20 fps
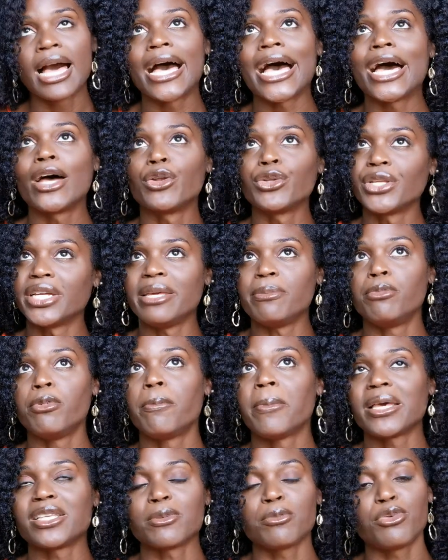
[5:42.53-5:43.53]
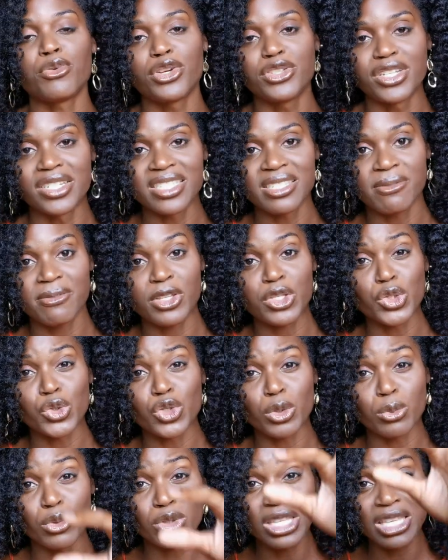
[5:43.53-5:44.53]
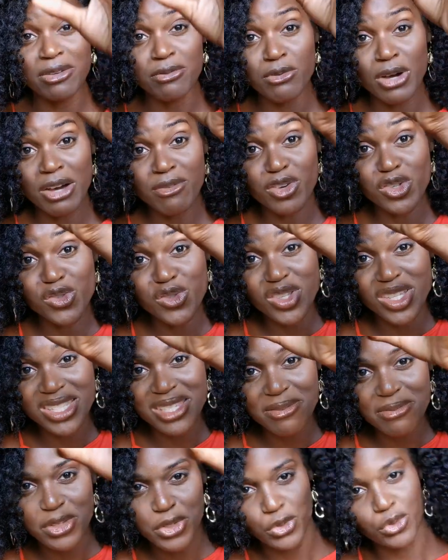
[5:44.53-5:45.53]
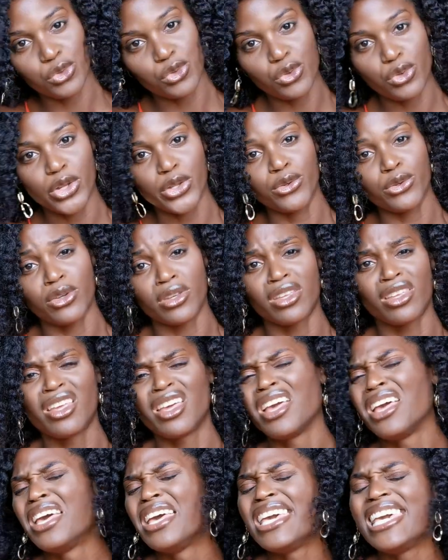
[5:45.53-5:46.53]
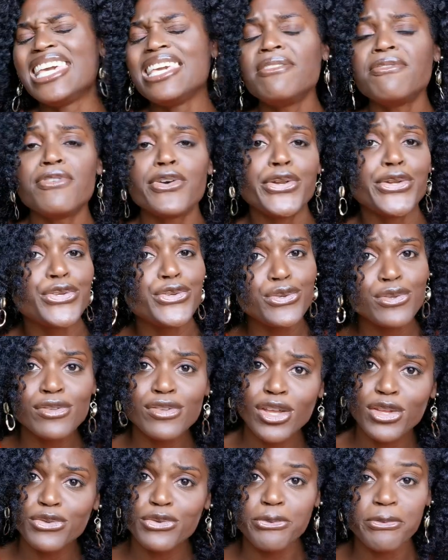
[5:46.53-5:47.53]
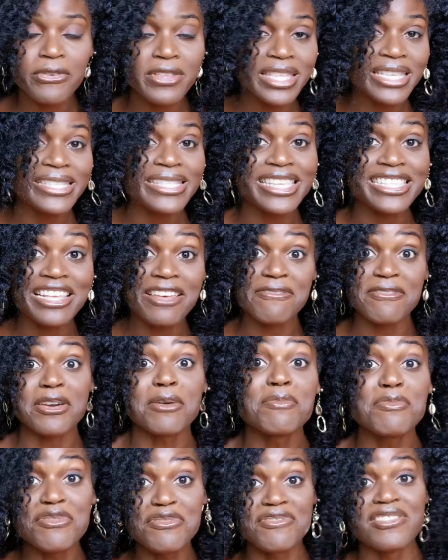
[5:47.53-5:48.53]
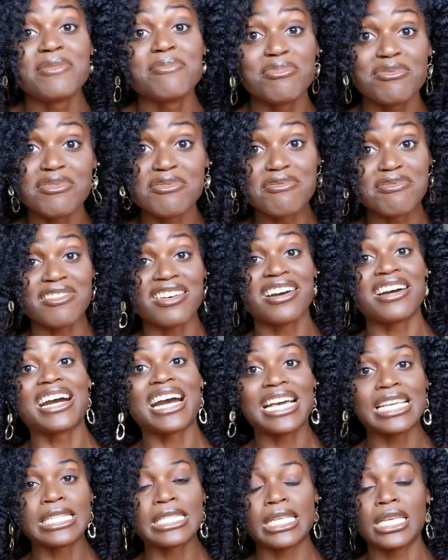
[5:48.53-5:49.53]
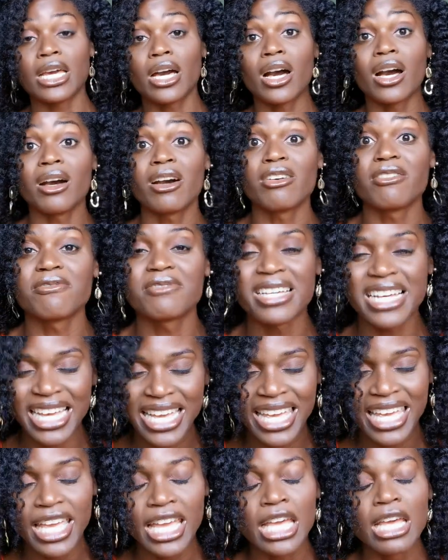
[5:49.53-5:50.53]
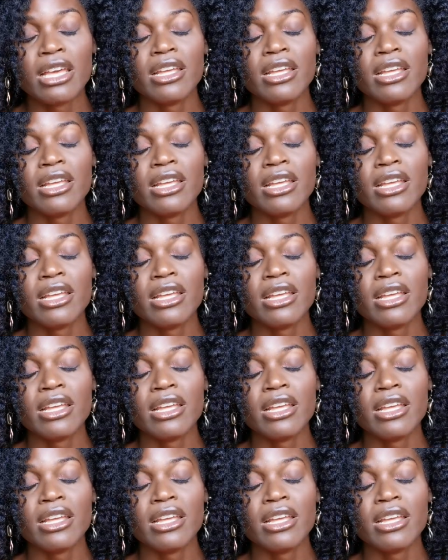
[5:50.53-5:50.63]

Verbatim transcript: Alors, dans les, par exemple, le dentifrice, on te montre qu'il faut avoir du dentifrice sur tout le truc. Il faut juste que tu finisses tes affaires plus vite pour pouvoir acheter en vrai.